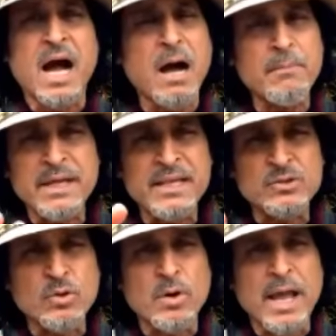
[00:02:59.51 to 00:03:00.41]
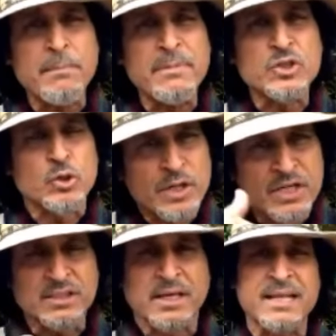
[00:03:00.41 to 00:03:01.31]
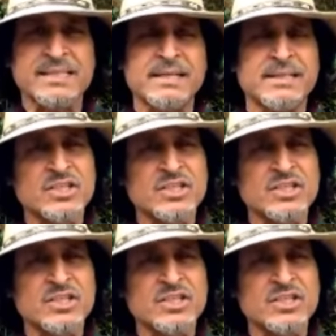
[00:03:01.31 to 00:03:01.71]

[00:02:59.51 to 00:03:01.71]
हम इसको एमेच्योरिश तरह से